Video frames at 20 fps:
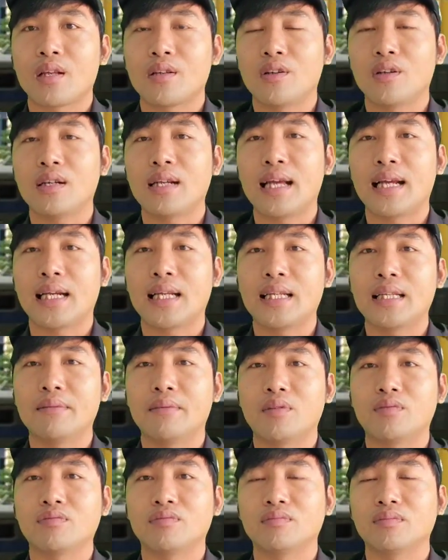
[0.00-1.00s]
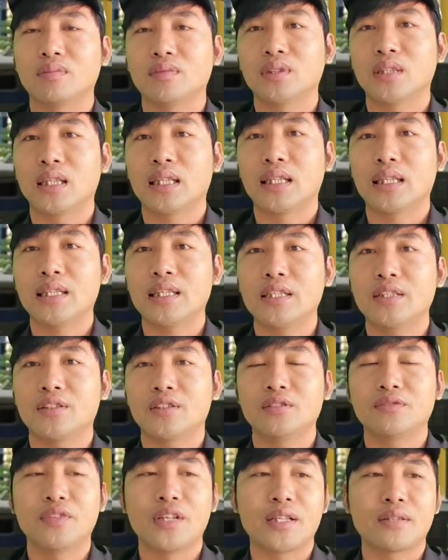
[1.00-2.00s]
rõ ràng đây là một à, cái
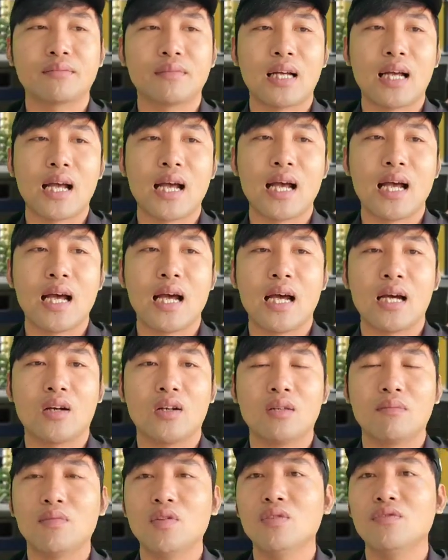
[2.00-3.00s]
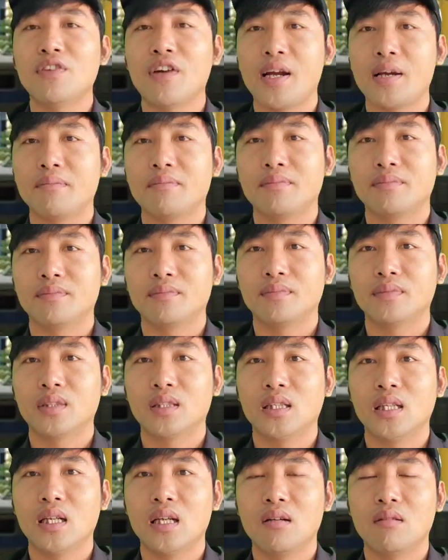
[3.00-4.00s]
sự việc mà gọi là búa phim
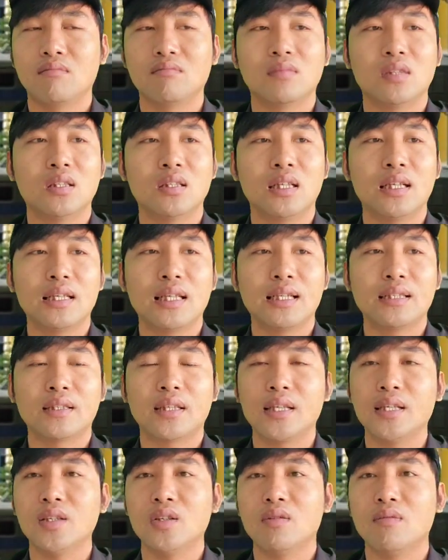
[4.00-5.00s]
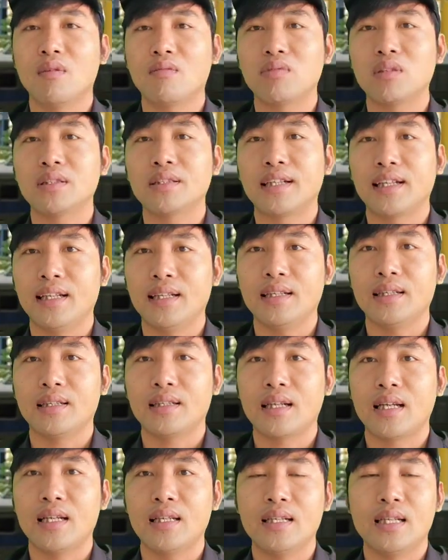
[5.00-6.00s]
à, mượn cái danh tiếng của một người khác
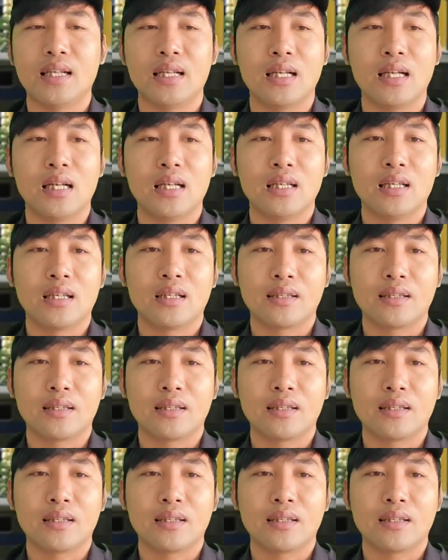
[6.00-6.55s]
để à,